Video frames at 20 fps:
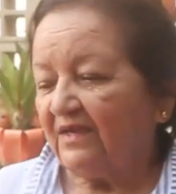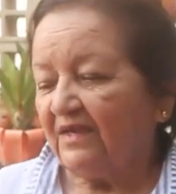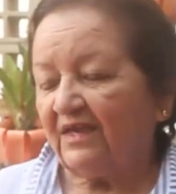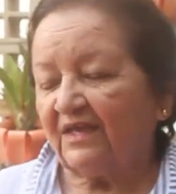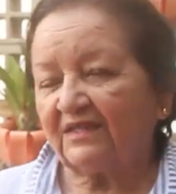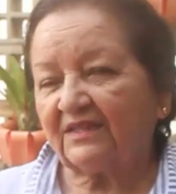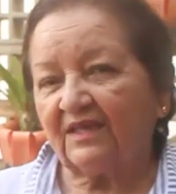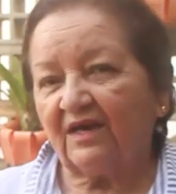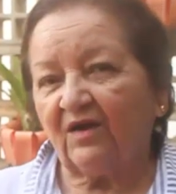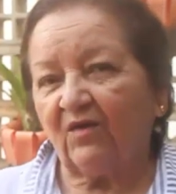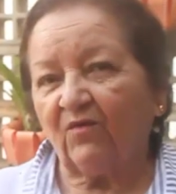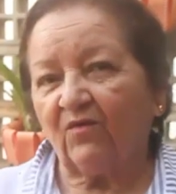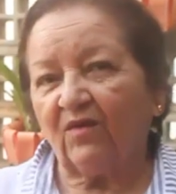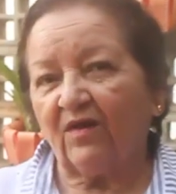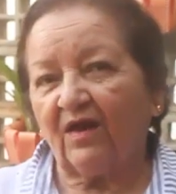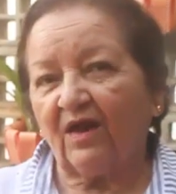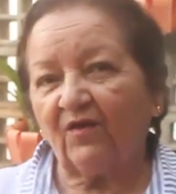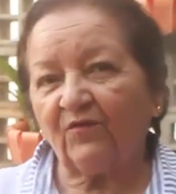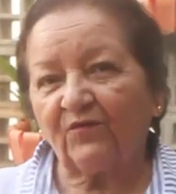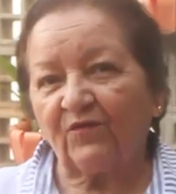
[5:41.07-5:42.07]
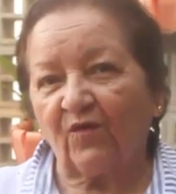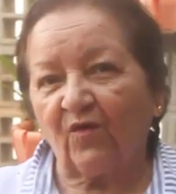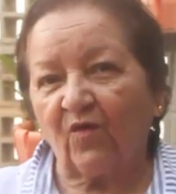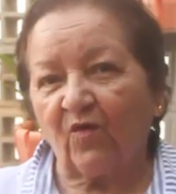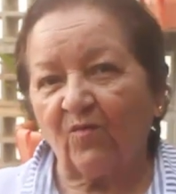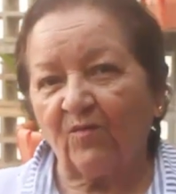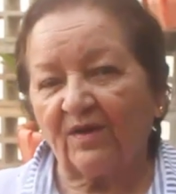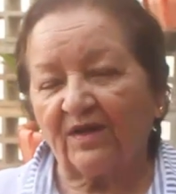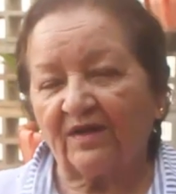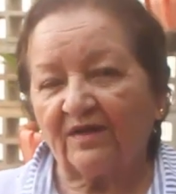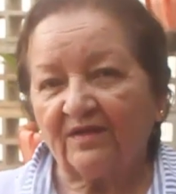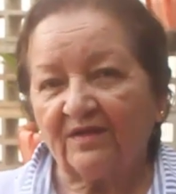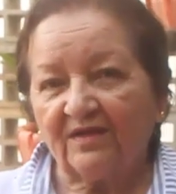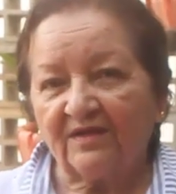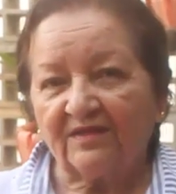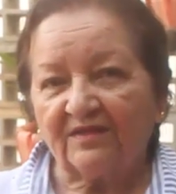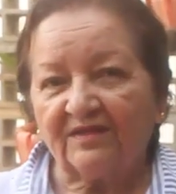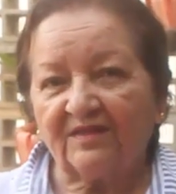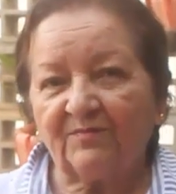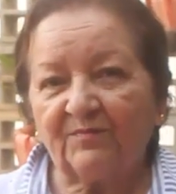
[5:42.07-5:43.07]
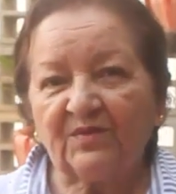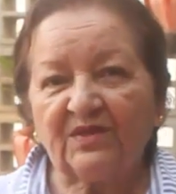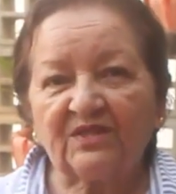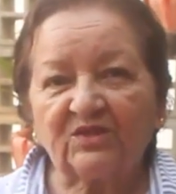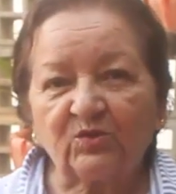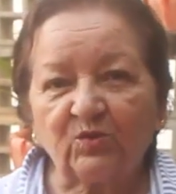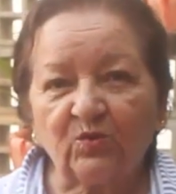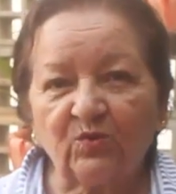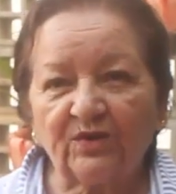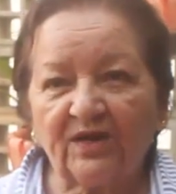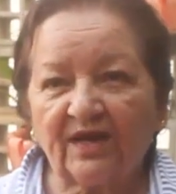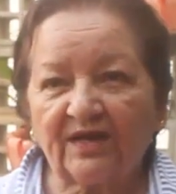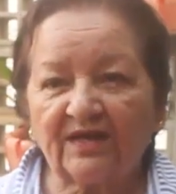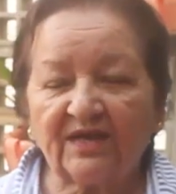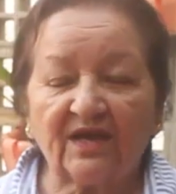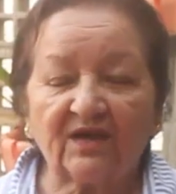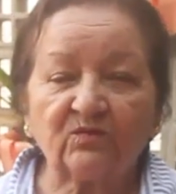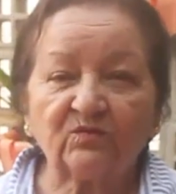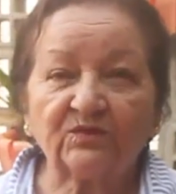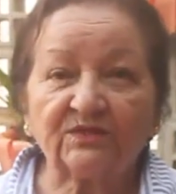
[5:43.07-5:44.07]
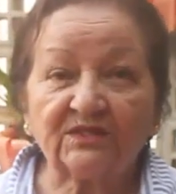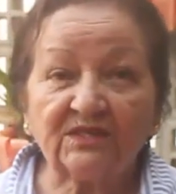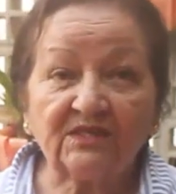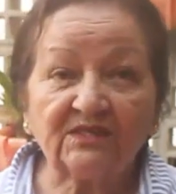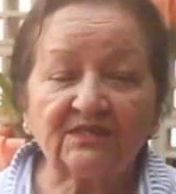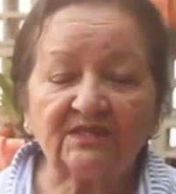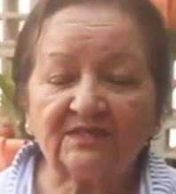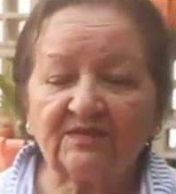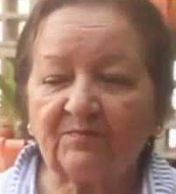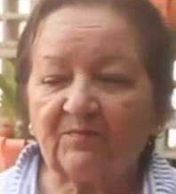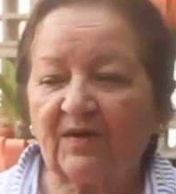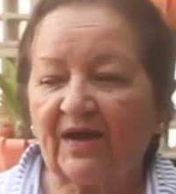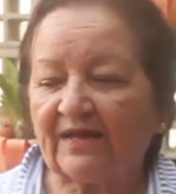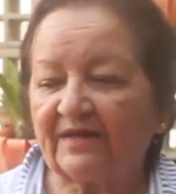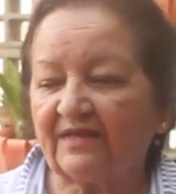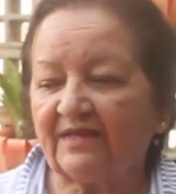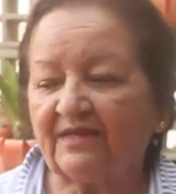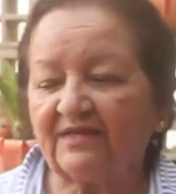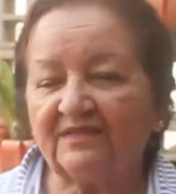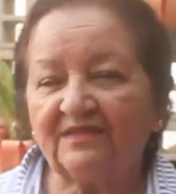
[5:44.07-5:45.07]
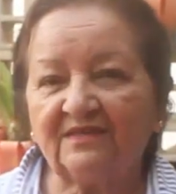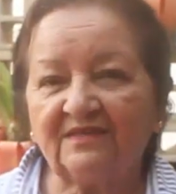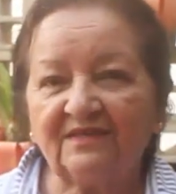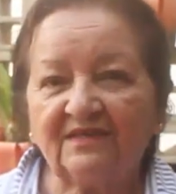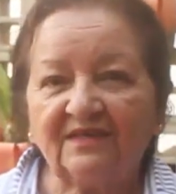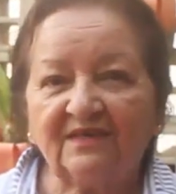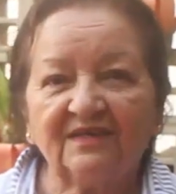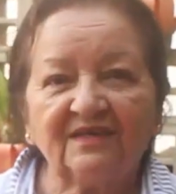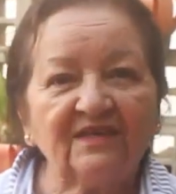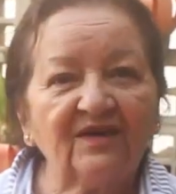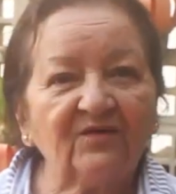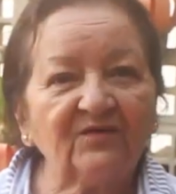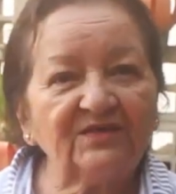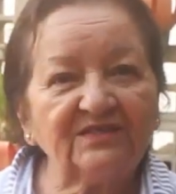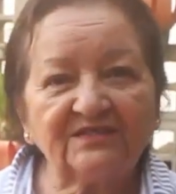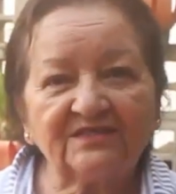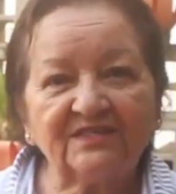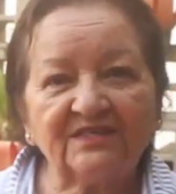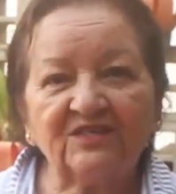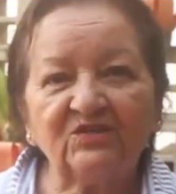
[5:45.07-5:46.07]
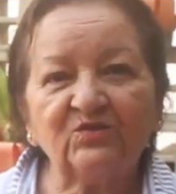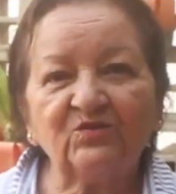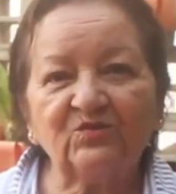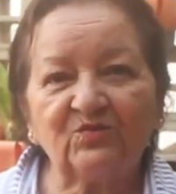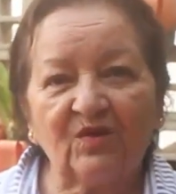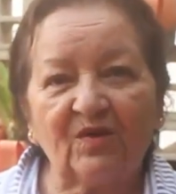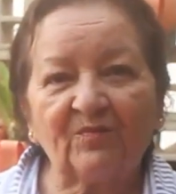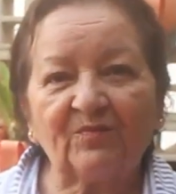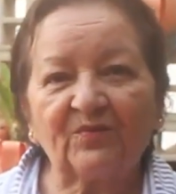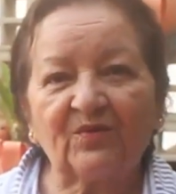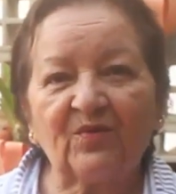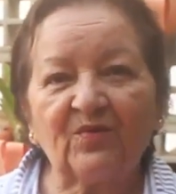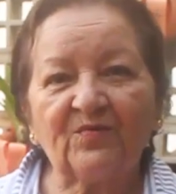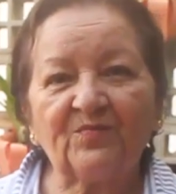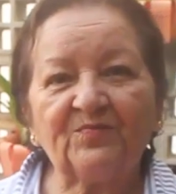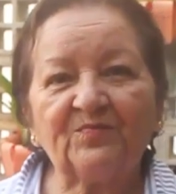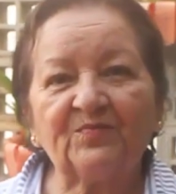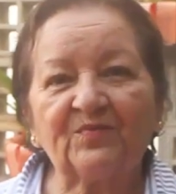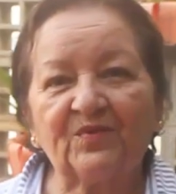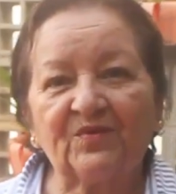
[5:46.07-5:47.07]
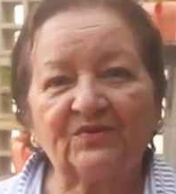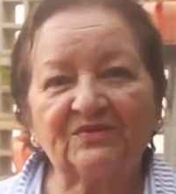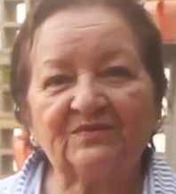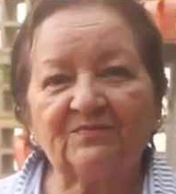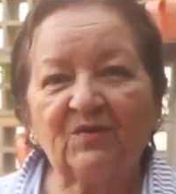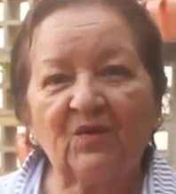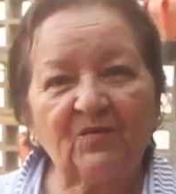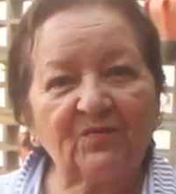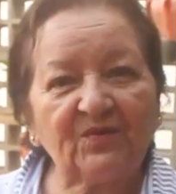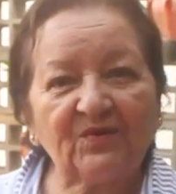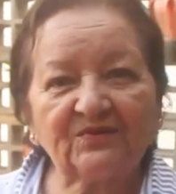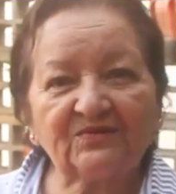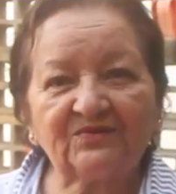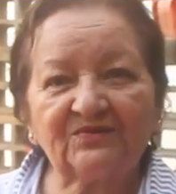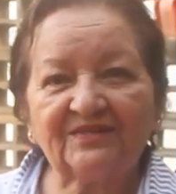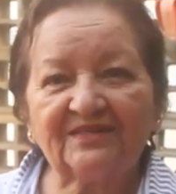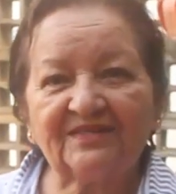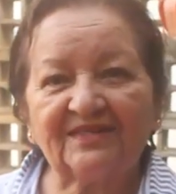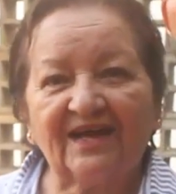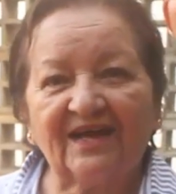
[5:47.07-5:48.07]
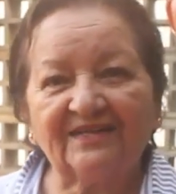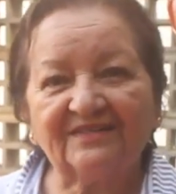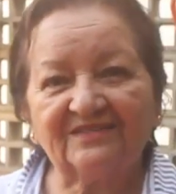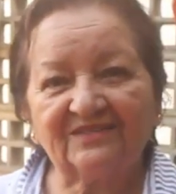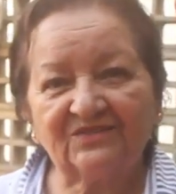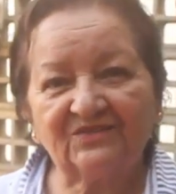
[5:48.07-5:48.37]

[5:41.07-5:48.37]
Então, a forma de pintura, que é com tinta de parede, eu ensino numa próxima oportunidade,